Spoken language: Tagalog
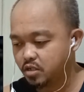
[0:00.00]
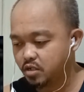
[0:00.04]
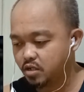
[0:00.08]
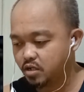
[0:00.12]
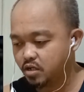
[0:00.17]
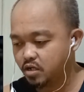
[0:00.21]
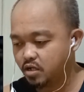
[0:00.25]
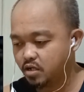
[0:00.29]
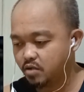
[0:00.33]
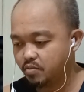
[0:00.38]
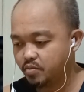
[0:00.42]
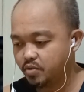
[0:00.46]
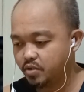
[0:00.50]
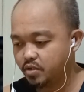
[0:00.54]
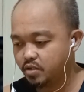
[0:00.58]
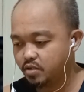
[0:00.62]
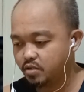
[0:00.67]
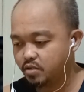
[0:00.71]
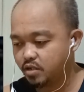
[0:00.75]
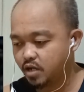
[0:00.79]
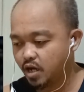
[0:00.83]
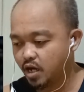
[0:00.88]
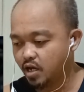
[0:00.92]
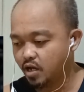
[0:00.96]
Grabe.
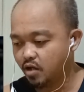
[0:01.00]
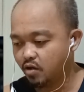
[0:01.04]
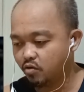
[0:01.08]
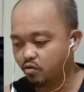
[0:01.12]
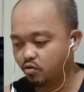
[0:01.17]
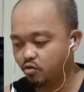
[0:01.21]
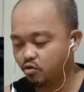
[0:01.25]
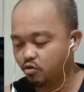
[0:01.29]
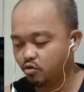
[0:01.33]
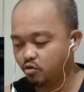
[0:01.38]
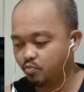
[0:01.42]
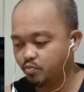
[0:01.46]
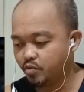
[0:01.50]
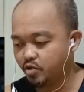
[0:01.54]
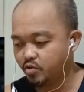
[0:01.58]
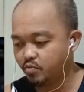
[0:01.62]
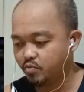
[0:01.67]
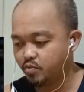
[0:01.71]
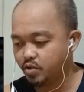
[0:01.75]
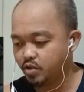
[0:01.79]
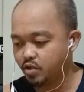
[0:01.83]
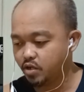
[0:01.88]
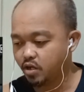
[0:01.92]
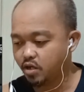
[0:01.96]
Kala ko
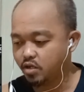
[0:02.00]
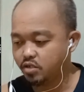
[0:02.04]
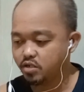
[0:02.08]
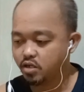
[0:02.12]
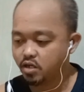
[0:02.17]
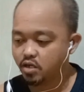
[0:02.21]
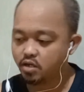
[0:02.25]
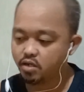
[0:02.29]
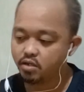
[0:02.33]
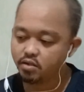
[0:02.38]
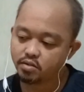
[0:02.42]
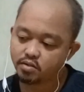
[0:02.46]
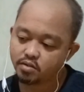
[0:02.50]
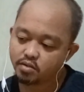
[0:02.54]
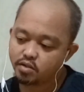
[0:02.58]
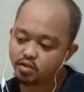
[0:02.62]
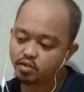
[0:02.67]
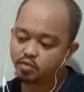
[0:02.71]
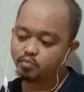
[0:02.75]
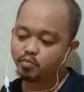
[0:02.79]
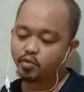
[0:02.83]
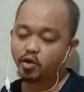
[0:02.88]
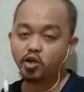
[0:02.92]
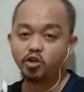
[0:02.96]
PBA eh.
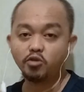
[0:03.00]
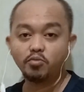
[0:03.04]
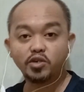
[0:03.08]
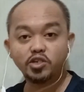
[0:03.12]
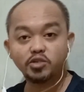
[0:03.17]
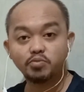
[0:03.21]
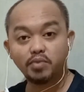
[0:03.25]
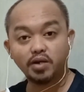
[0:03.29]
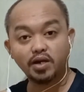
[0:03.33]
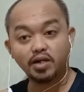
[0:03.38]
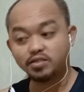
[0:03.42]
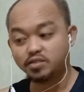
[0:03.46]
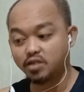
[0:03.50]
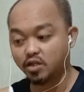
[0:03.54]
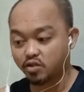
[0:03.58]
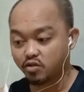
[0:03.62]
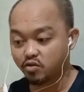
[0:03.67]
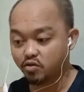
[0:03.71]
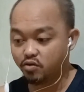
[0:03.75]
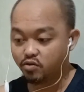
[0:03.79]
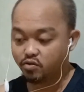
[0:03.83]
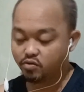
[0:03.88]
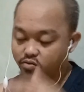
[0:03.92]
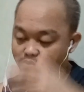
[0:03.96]
Pero mas maganda
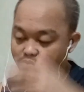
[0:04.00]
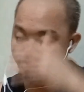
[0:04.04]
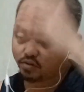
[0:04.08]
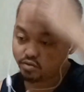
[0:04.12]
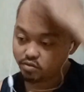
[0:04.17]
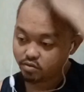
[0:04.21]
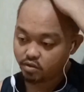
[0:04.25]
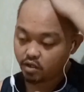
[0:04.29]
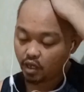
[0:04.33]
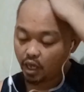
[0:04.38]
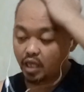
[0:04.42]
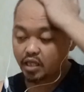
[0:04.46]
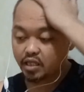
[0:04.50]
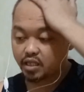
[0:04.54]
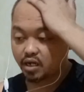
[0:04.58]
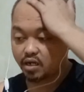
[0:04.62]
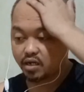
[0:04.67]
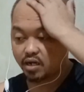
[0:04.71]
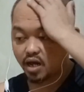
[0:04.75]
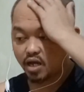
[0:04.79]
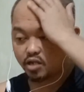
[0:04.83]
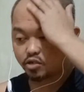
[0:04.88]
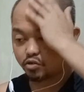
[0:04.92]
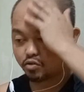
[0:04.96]
to
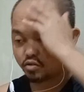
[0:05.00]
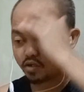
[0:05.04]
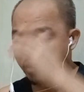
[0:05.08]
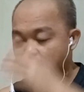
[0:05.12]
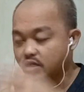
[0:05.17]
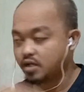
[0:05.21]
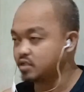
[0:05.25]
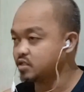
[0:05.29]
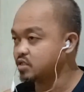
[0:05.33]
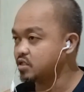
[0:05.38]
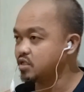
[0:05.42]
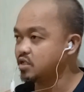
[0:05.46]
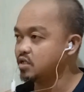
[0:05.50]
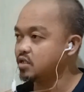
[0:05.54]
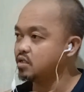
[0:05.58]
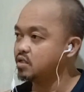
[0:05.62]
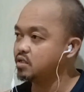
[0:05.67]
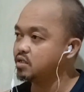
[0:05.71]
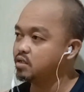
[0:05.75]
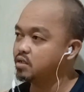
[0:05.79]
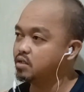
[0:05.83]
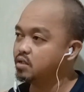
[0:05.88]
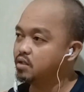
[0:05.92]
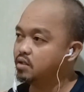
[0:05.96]
international
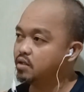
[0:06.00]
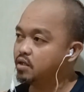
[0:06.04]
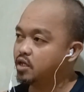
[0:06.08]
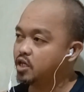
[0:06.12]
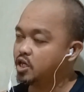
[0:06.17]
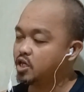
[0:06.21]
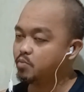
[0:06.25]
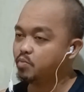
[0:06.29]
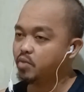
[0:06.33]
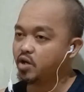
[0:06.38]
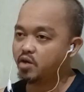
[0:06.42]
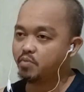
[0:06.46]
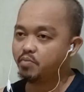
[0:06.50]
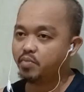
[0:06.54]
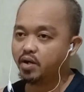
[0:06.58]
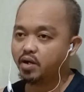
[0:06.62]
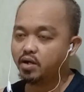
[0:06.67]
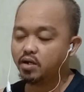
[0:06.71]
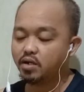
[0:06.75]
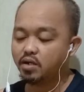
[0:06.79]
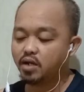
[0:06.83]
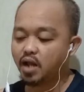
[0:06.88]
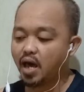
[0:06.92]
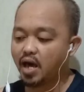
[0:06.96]
kasi
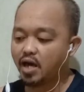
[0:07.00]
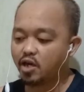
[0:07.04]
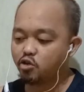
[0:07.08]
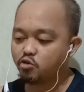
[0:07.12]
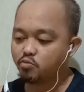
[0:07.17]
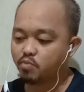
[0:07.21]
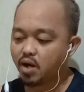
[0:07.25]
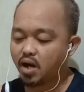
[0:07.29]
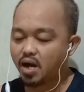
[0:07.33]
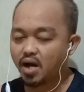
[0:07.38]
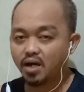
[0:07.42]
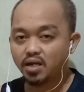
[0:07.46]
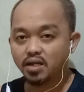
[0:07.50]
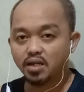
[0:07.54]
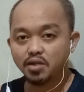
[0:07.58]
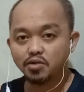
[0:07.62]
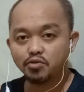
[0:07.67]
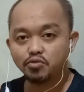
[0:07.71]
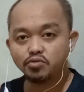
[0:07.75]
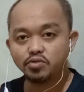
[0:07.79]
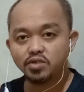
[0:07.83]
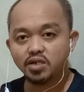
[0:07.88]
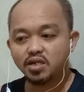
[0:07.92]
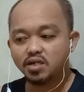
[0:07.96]
iba-ibang lahi yung mga
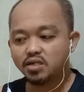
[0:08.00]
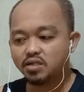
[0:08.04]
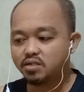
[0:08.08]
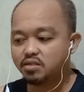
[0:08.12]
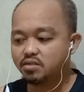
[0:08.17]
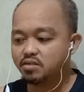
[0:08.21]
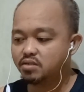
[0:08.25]
kalaro niya.